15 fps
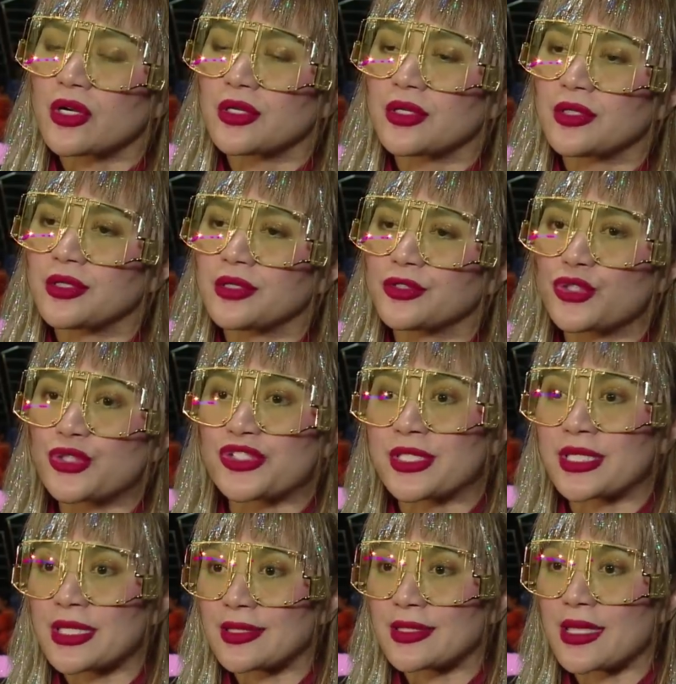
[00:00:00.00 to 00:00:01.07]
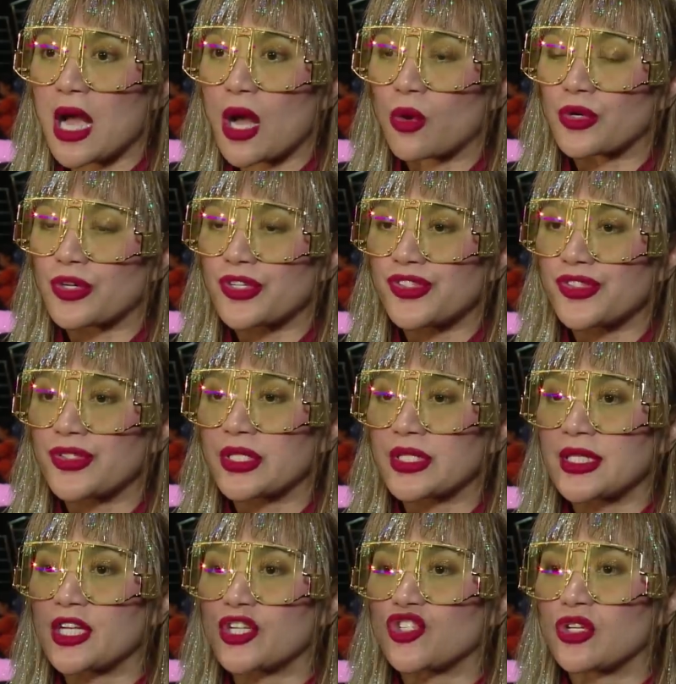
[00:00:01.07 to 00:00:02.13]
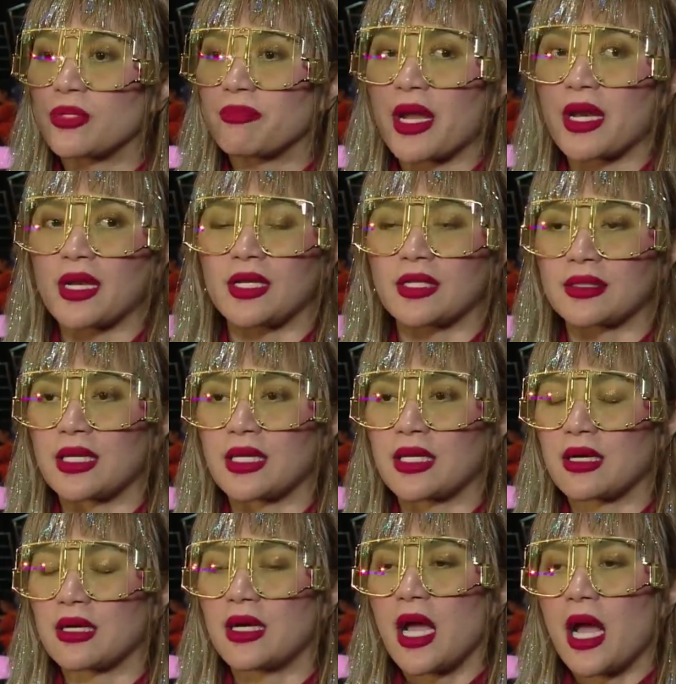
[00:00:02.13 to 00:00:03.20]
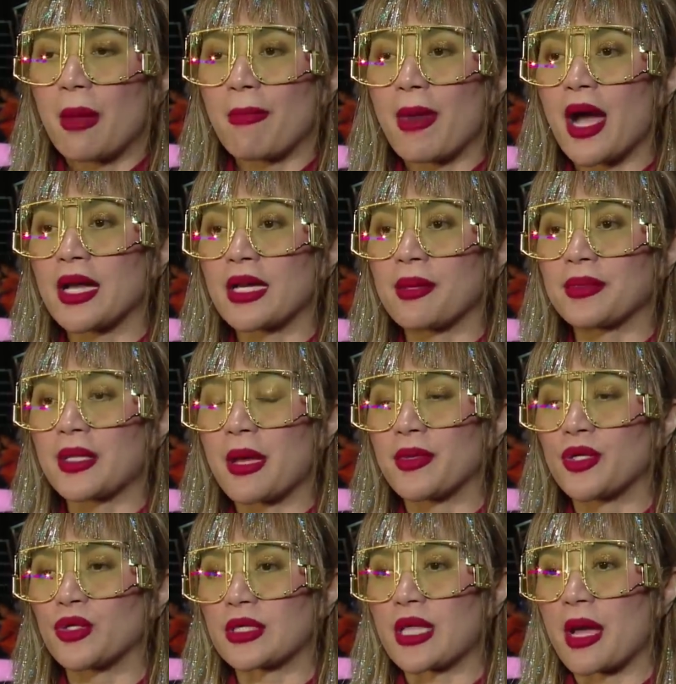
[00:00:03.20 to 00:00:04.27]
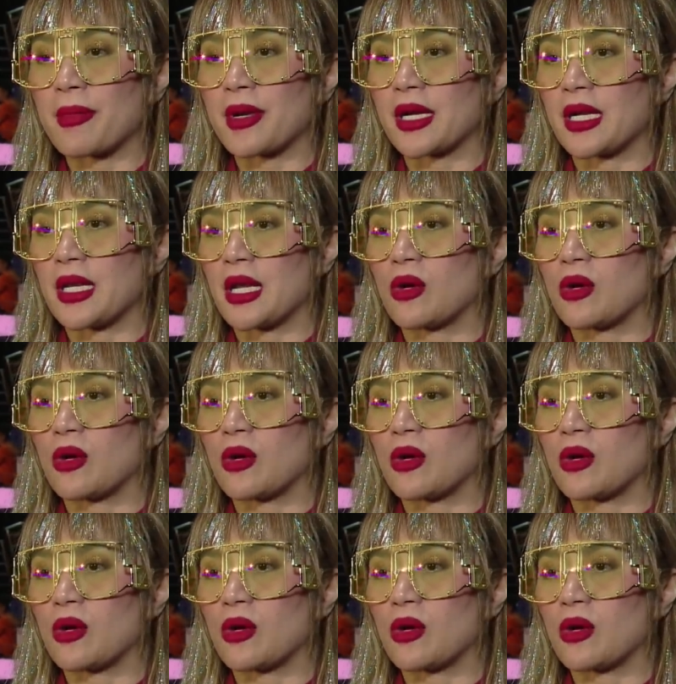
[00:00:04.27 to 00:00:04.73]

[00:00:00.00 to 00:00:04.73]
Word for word: uh, to six hours na session para lang talagang mahanap namin yung tamang